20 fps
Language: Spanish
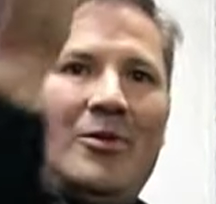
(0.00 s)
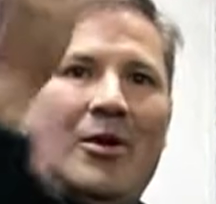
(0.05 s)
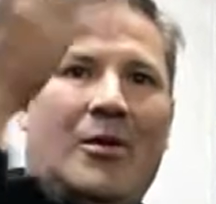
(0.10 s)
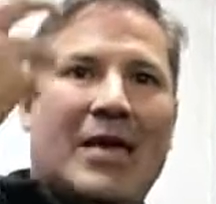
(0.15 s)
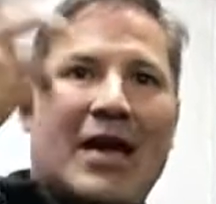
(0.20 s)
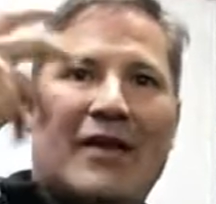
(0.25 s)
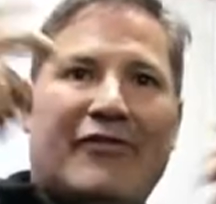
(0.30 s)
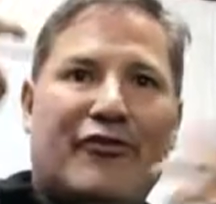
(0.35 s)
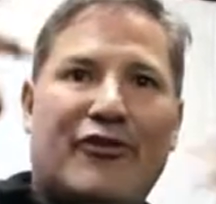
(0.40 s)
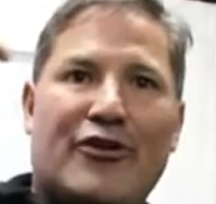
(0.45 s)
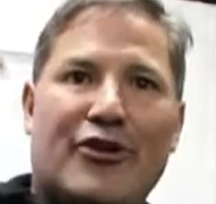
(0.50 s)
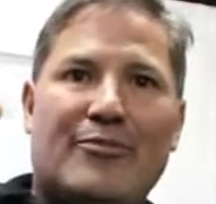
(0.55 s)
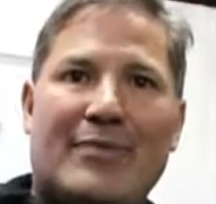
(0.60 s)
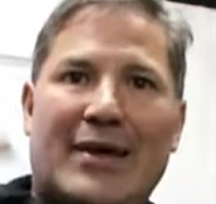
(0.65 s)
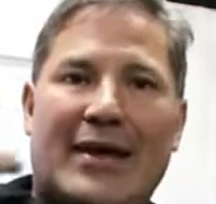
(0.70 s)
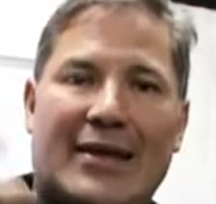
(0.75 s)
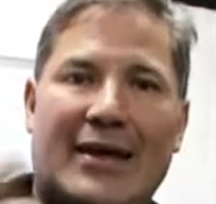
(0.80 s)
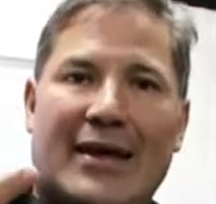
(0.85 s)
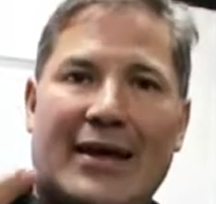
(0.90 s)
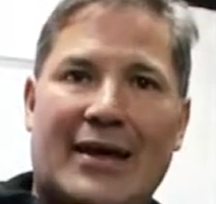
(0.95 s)
No había
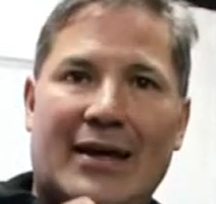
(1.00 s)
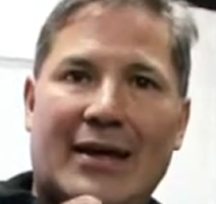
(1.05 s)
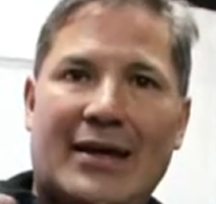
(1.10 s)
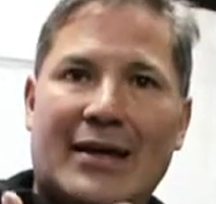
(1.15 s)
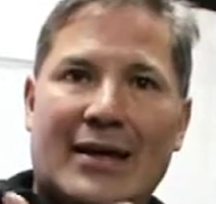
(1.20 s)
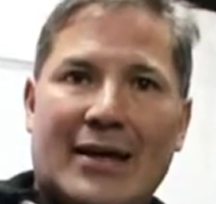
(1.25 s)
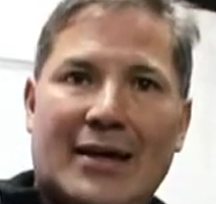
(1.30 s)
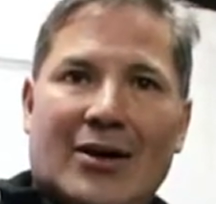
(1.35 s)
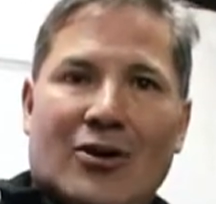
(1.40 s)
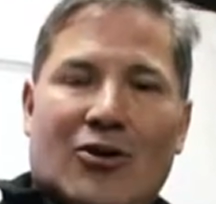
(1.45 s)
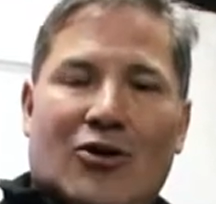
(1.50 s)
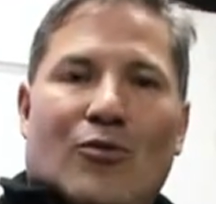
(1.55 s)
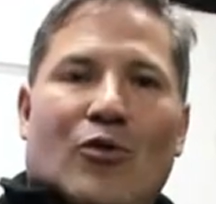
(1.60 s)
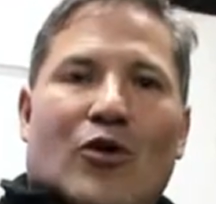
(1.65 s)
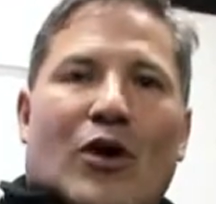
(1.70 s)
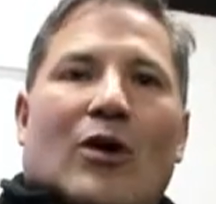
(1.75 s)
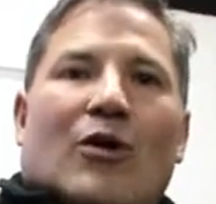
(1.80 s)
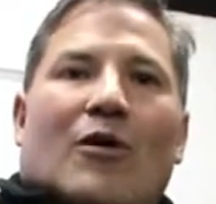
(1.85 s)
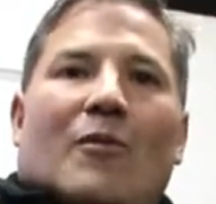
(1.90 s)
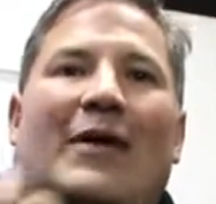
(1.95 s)
forma de
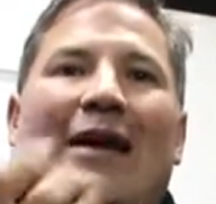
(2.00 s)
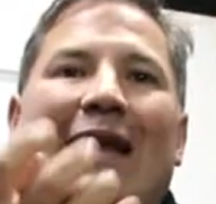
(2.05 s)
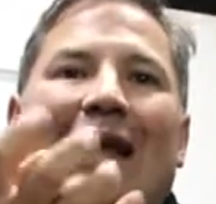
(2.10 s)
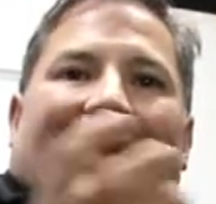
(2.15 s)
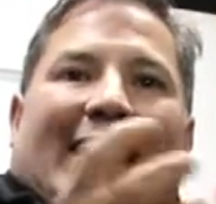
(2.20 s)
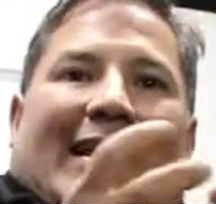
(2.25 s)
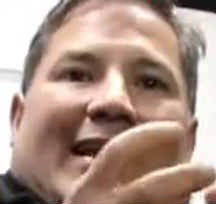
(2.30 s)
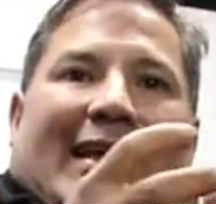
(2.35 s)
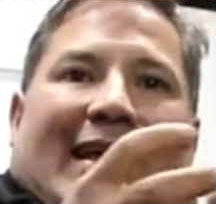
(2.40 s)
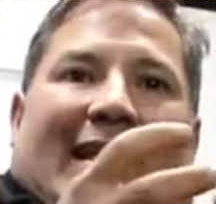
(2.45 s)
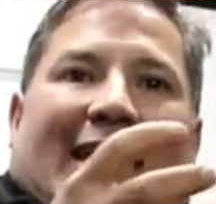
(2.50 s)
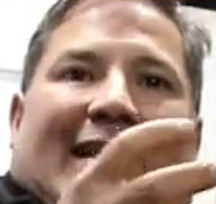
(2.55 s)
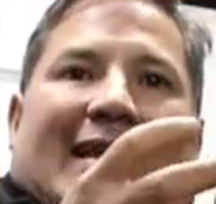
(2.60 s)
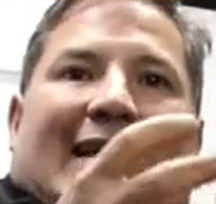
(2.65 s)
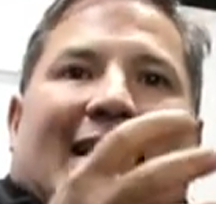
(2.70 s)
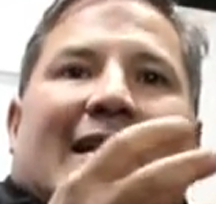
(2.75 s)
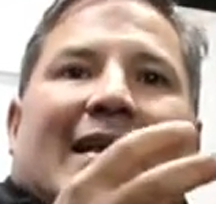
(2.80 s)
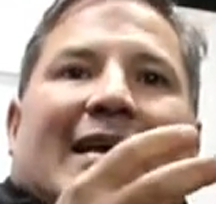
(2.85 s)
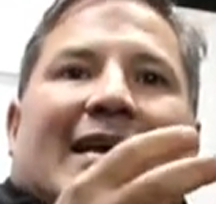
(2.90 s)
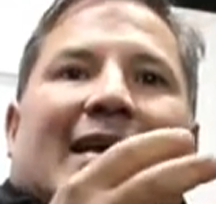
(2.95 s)
cómo hago para que
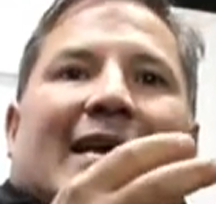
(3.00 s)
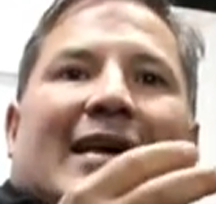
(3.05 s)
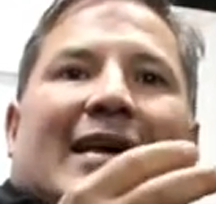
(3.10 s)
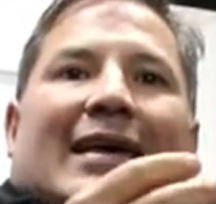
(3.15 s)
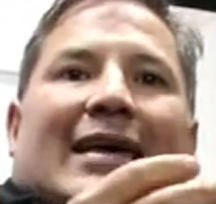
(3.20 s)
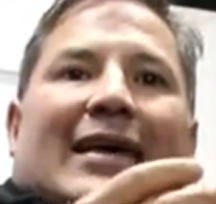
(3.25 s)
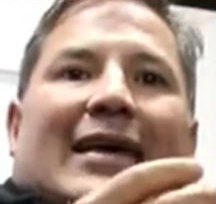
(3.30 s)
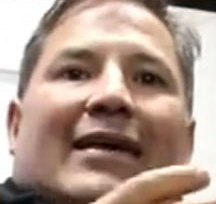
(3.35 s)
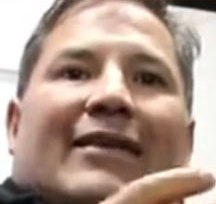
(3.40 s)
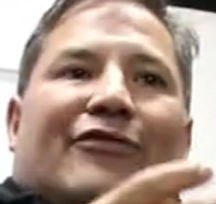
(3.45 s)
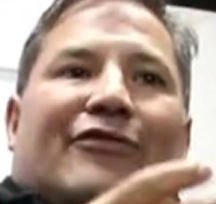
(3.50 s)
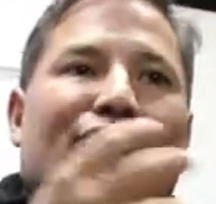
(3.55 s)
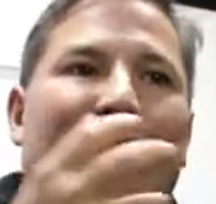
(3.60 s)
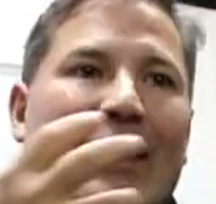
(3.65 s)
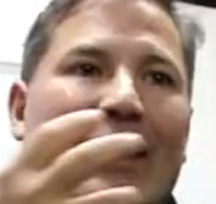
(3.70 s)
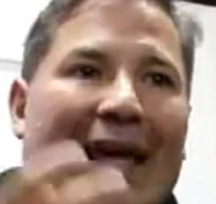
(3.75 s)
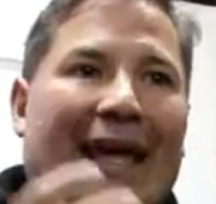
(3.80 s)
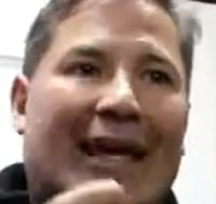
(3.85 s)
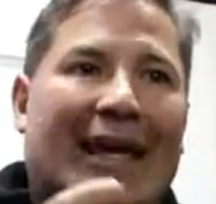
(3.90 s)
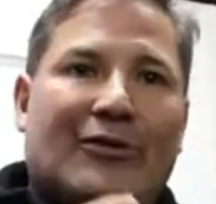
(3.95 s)
quede eh,
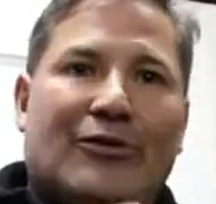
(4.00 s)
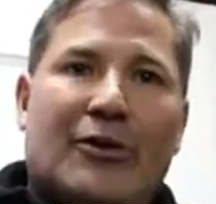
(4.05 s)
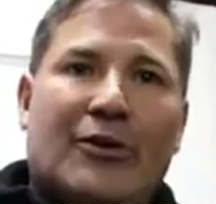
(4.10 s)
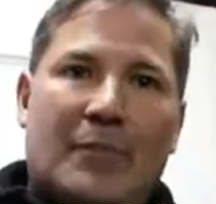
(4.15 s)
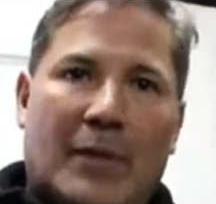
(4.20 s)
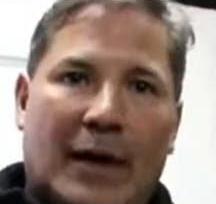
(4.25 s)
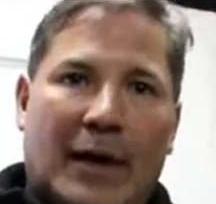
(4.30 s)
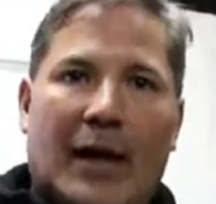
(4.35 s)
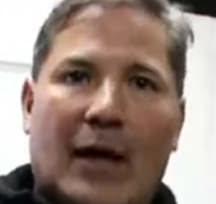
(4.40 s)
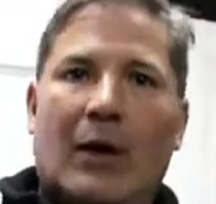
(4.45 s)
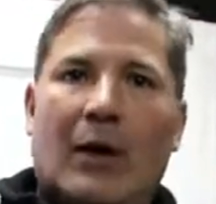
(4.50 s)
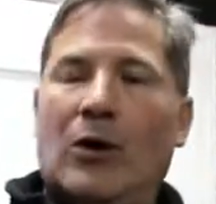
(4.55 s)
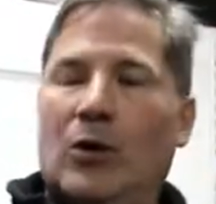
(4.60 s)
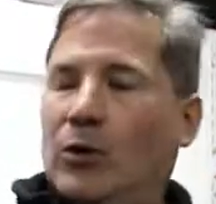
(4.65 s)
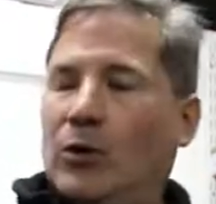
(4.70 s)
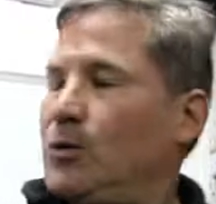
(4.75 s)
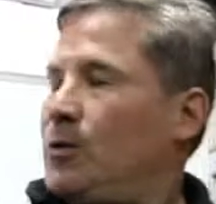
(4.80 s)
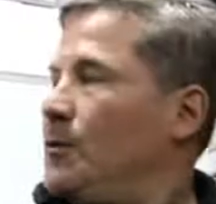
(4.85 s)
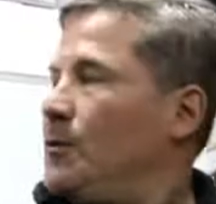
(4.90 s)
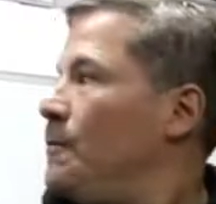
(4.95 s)
sujeto y pegado al
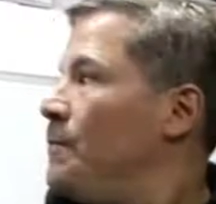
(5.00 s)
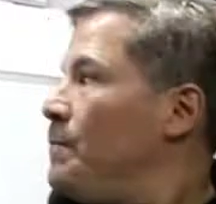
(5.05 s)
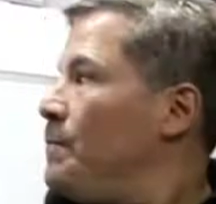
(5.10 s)
otro.